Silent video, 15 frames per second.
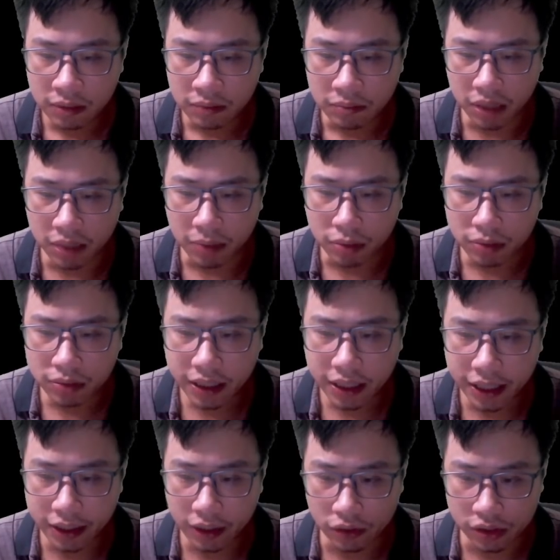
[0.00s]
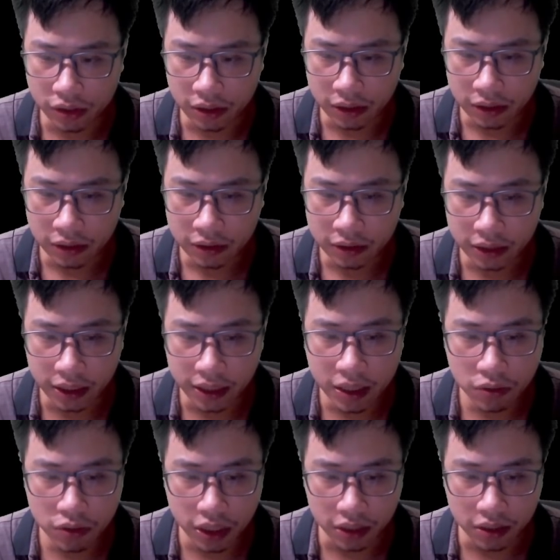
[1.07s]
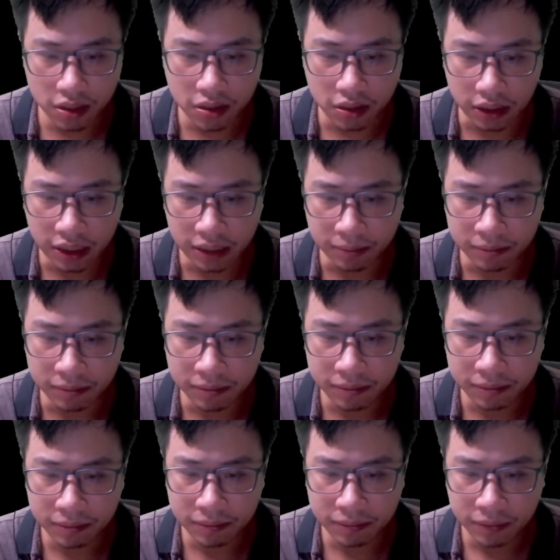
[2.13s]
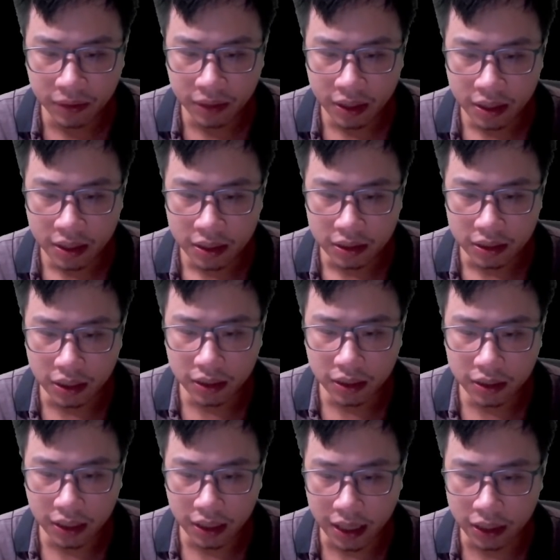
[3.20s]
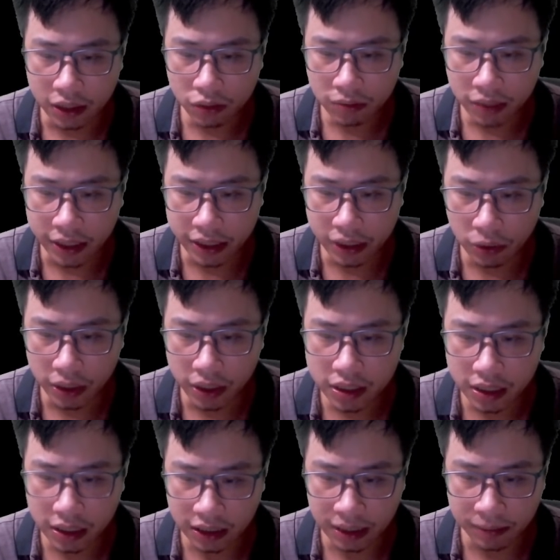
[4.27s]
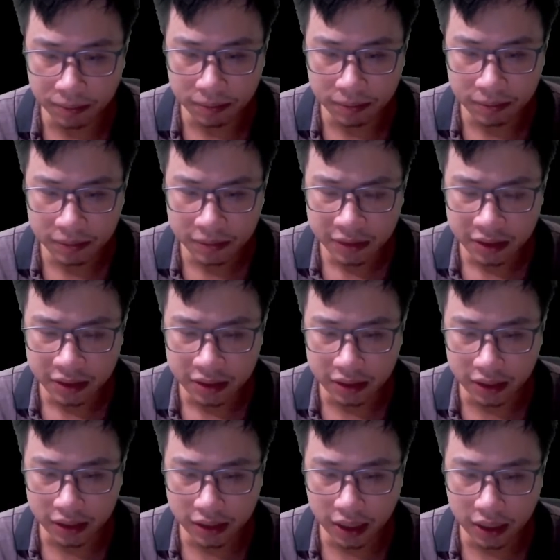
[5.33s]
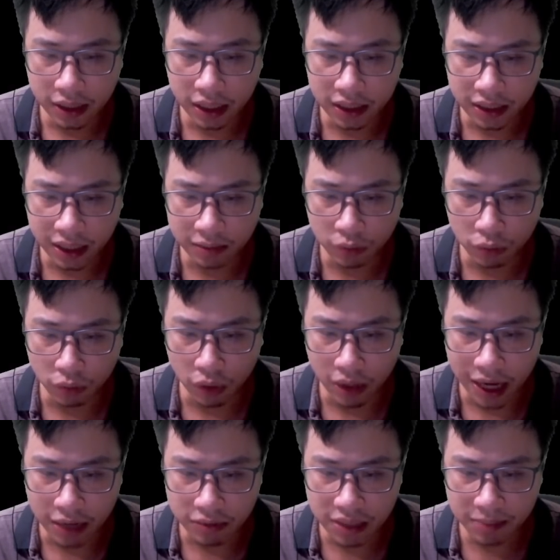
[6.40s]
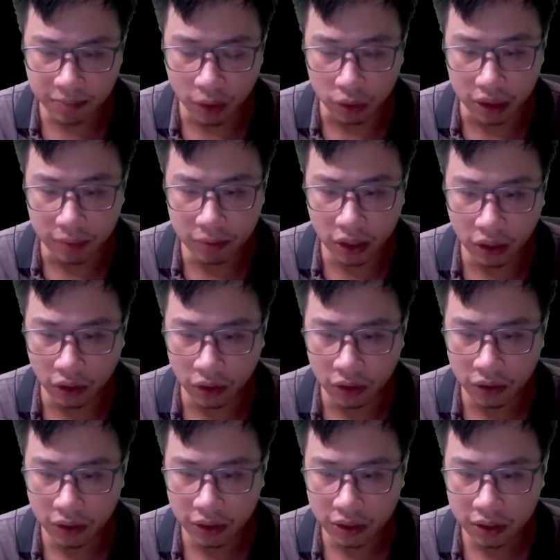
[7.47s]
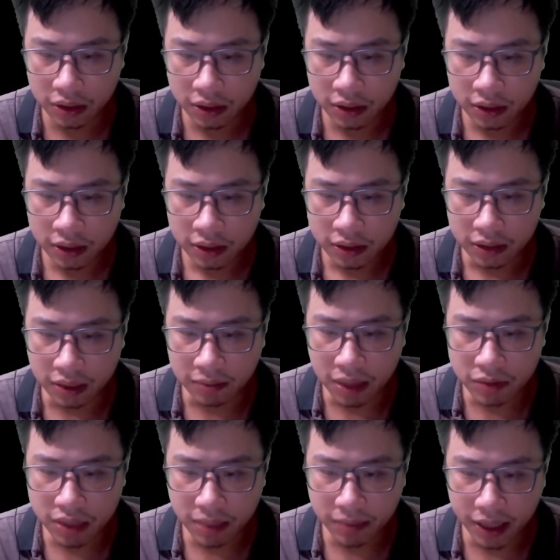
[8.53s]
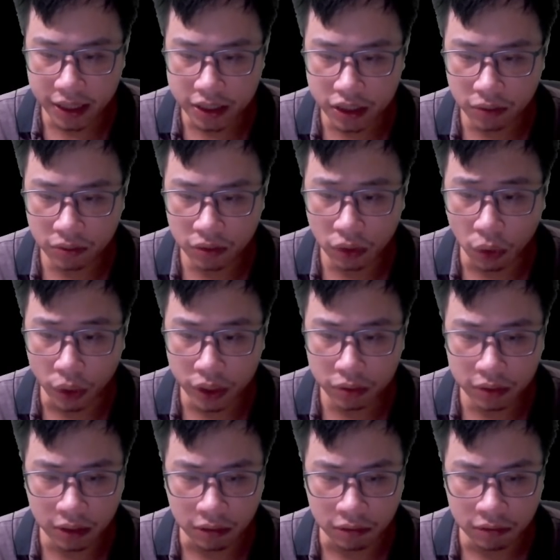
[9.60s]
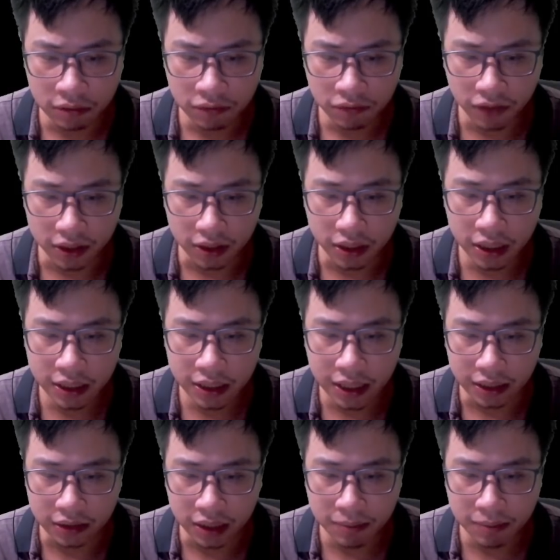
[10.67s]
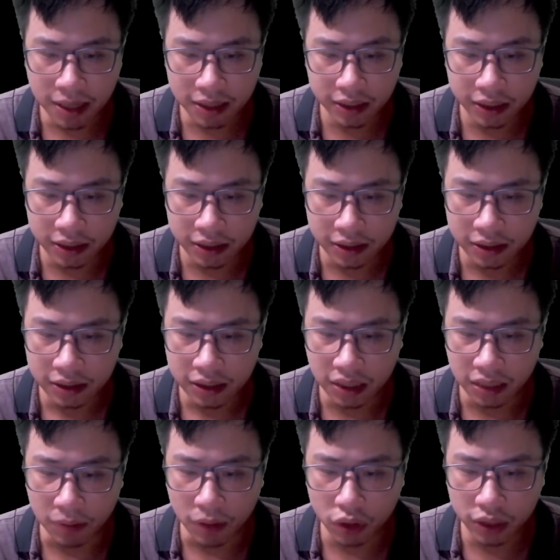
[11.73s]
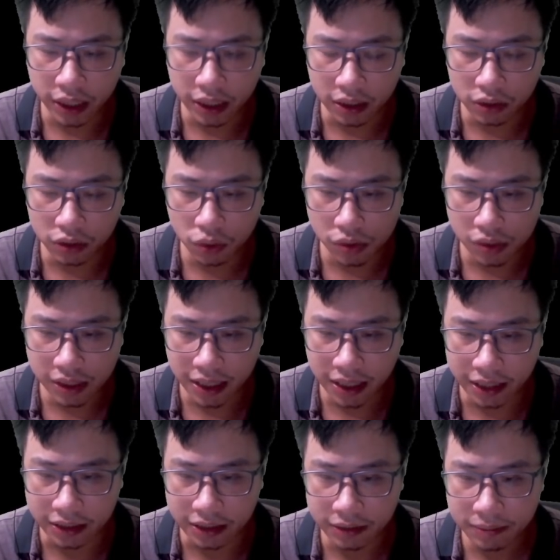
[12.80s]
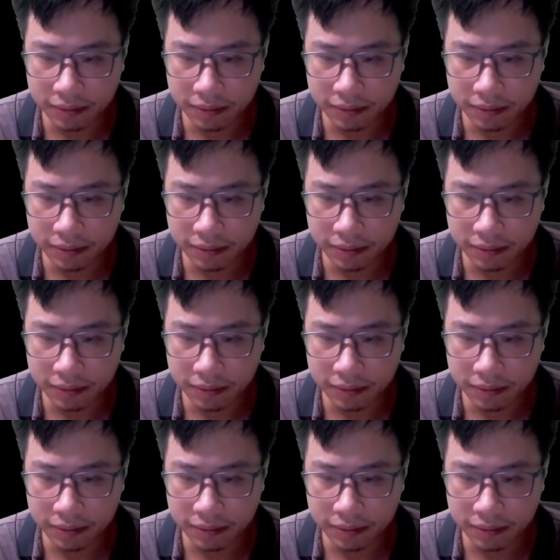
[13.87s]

10 móng tay này đỏ rực, nhìn yêu dị tới cực điểm. Trên thân thể hắn lúc này yêu khí tràn ngập, dần dần hình thành một bộ áo giáp màu tím đỏ. Tấm áo giáp này trong cổ yêu tộc phải tới khi đạt tới bát tinh thì mới có thể ngưng tụ ra thành.